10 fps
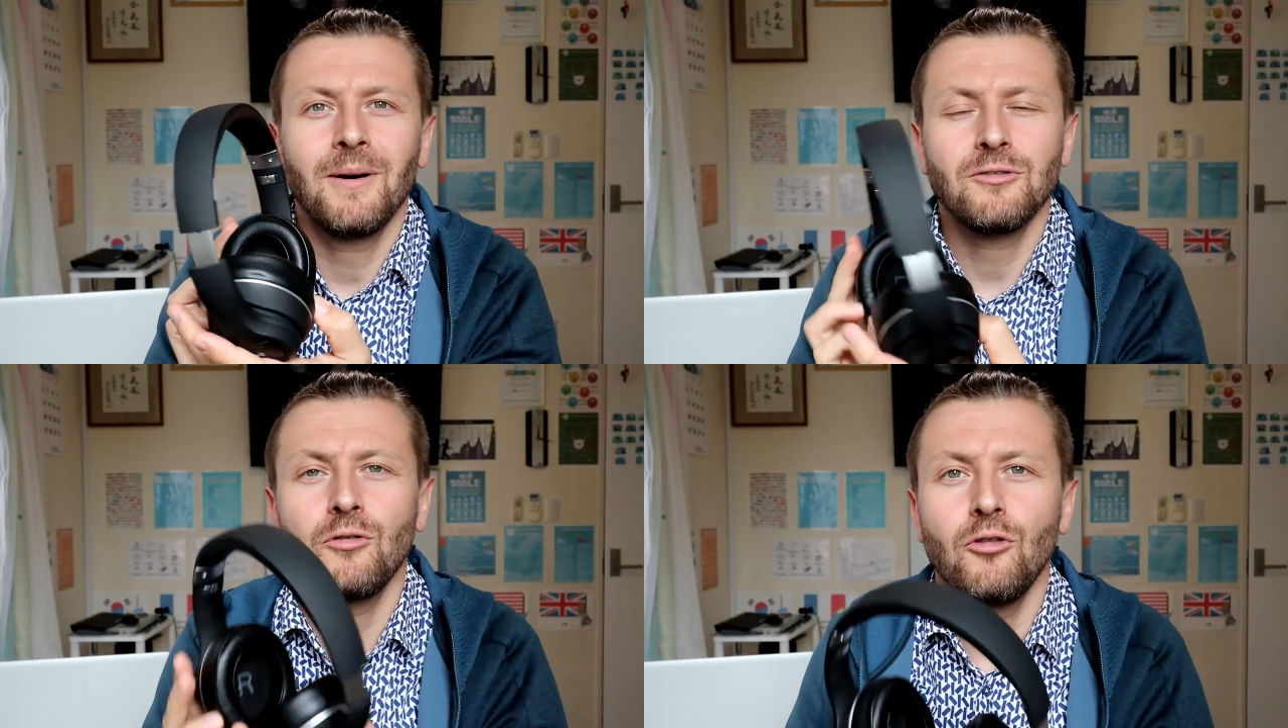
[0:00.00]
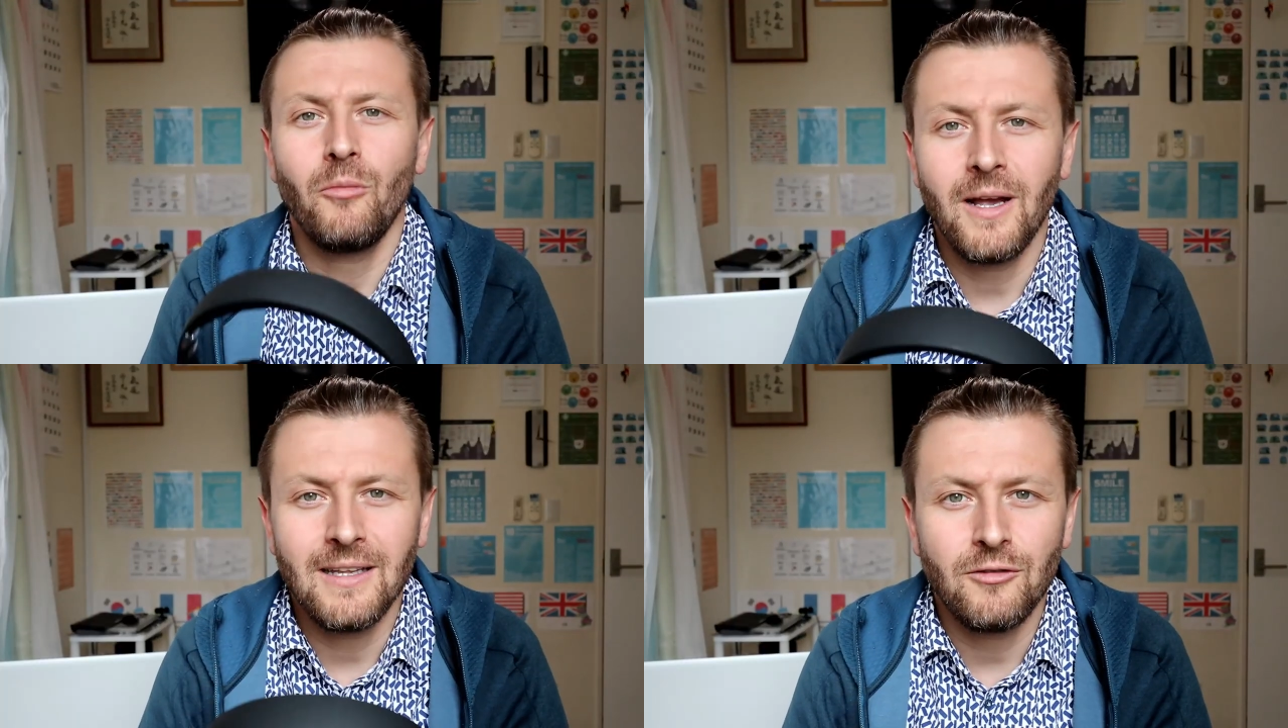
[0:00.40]
パソコンの
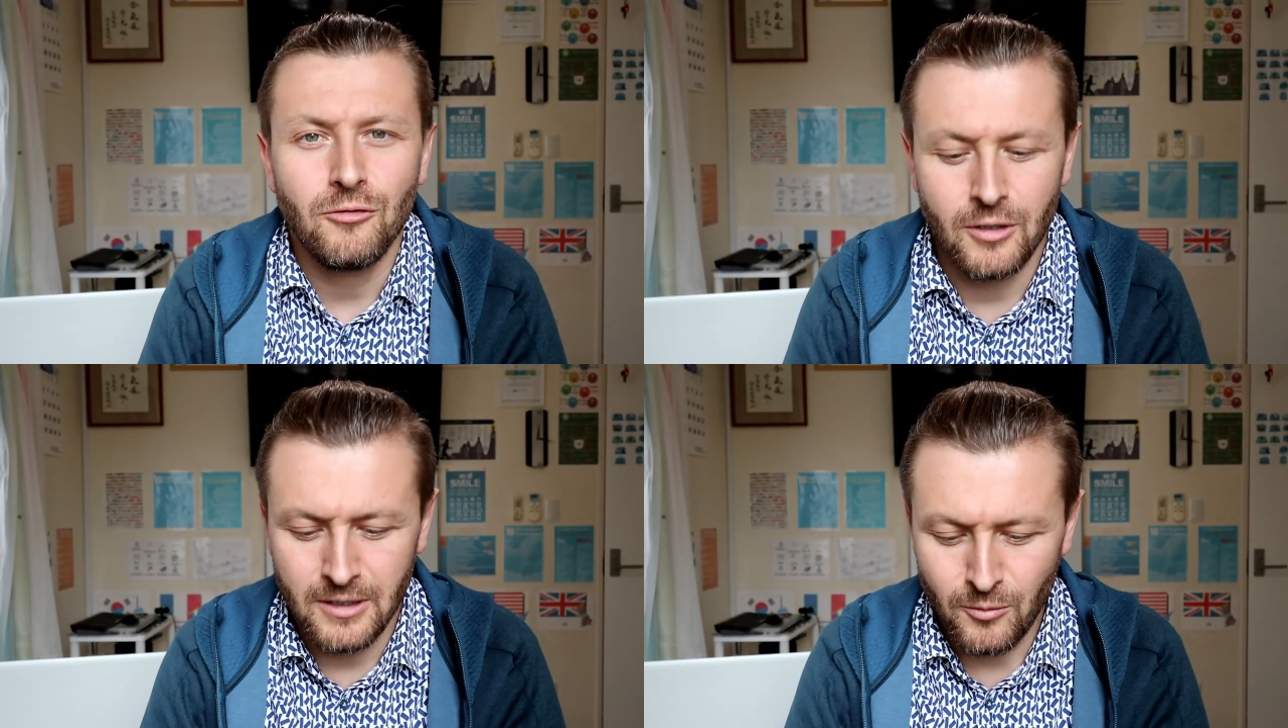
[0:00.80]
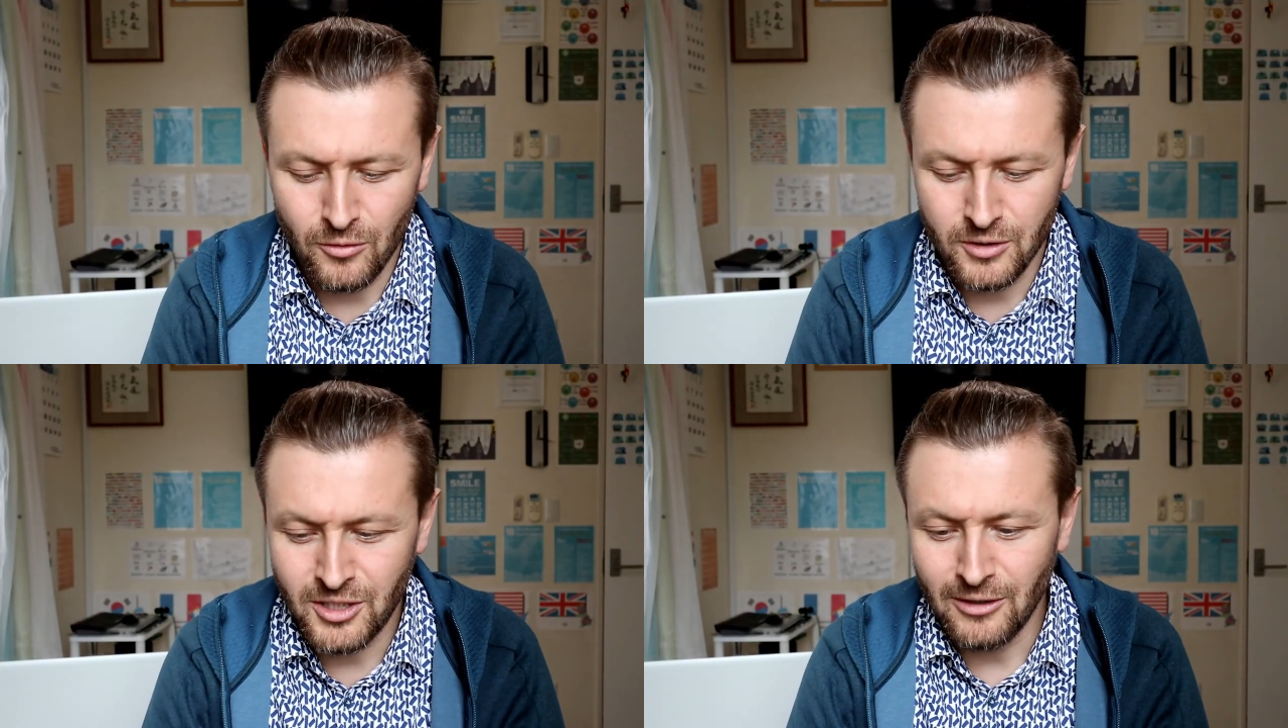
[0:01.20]
前にいる時で
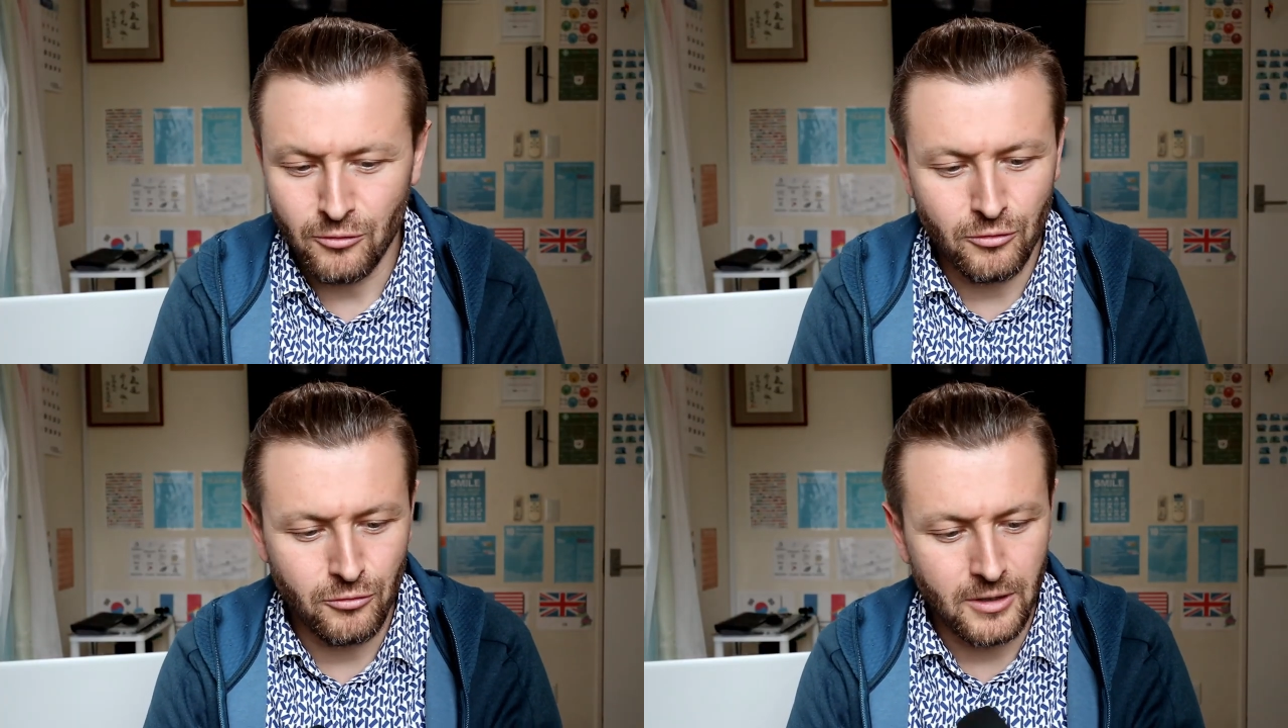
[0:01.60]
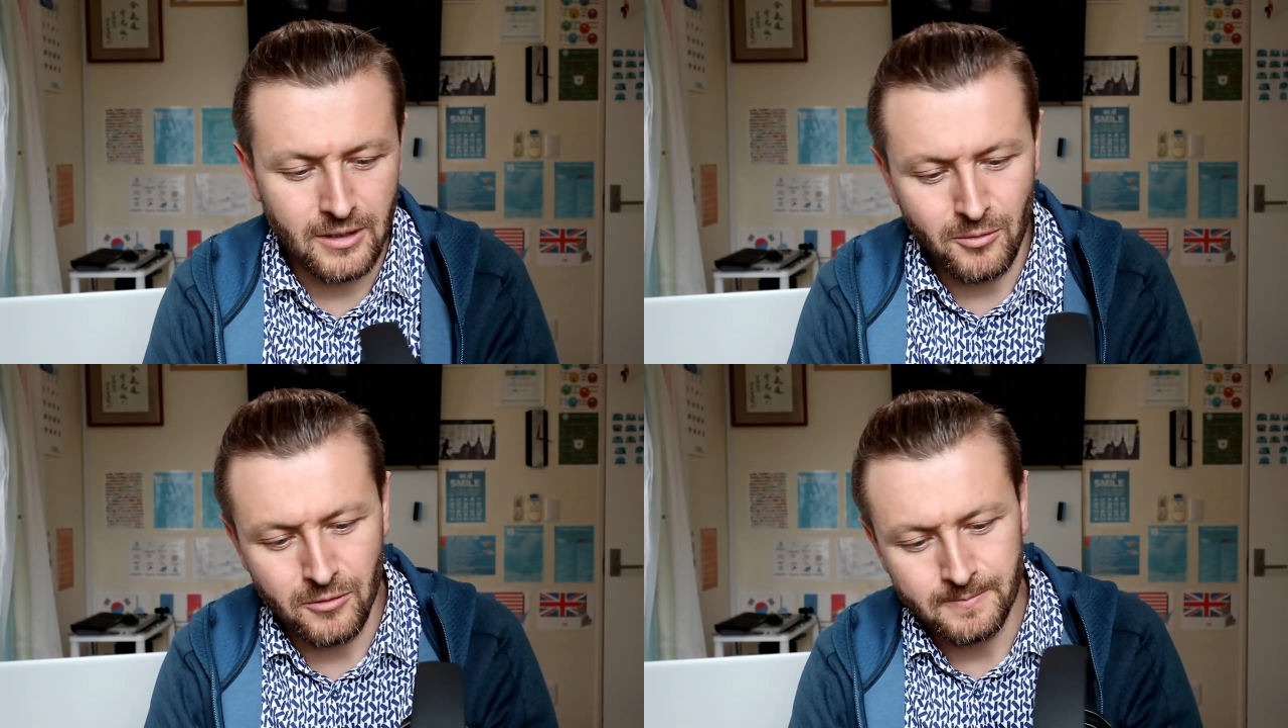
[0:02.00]
もチャットの時
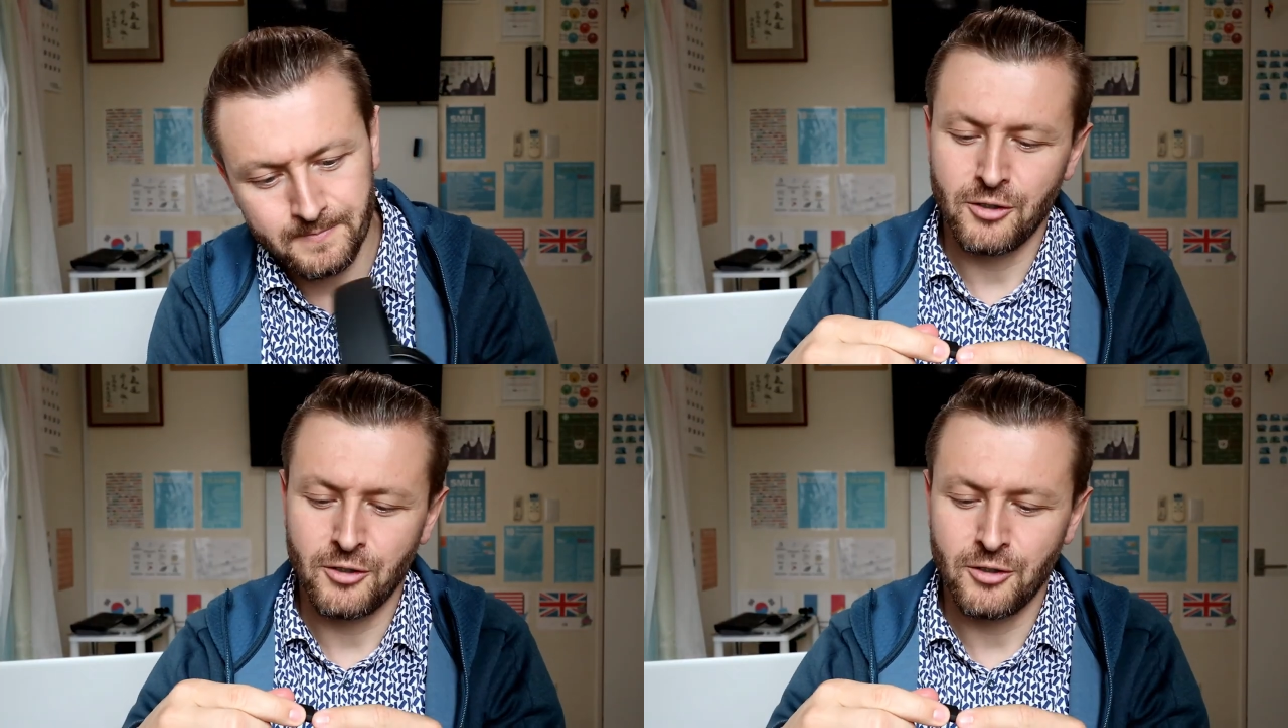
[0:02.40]
でも